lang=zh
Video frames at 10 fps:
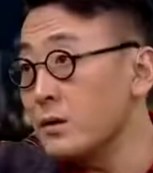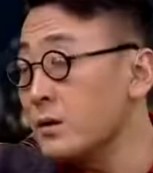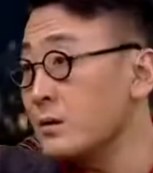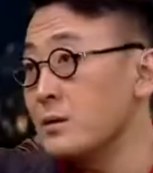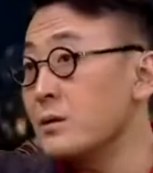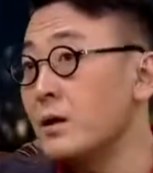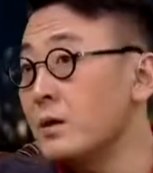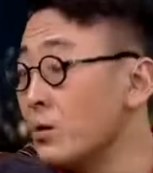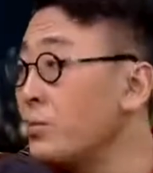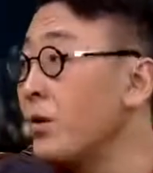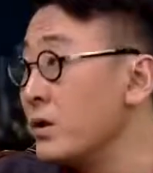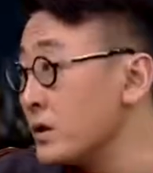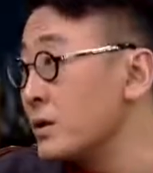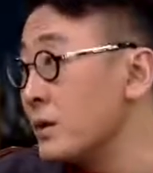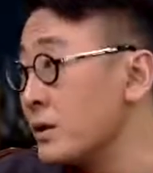到的那有暴力
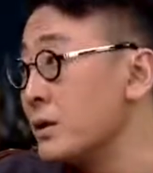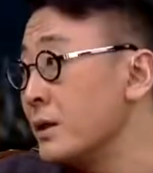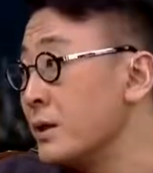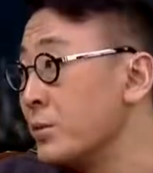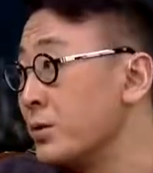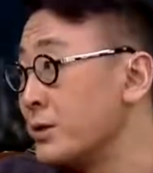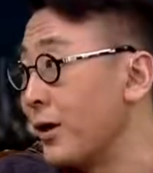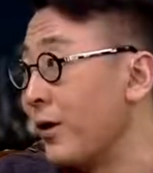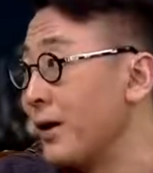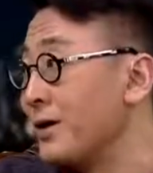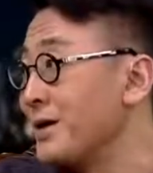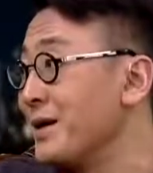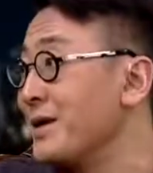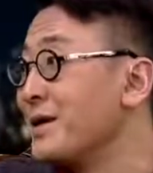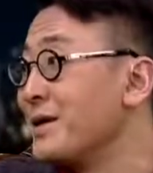倾向的人也不少了，应
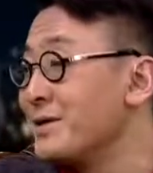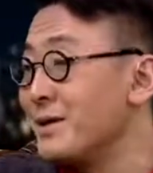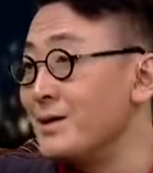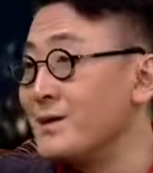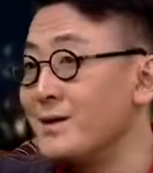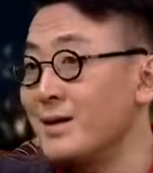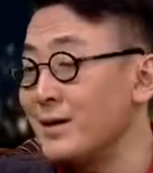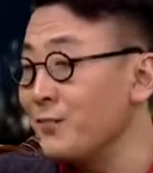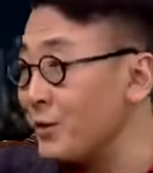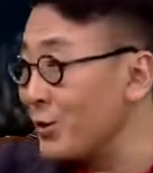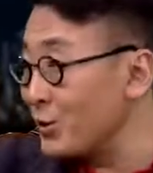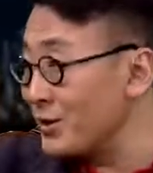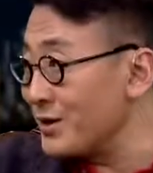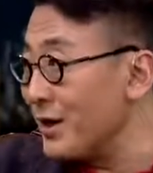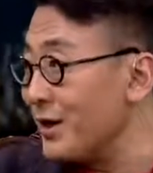对，在你这个奋斗
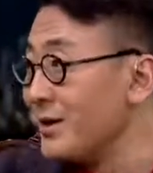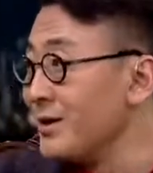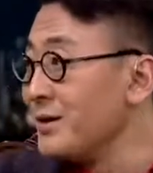史上，对，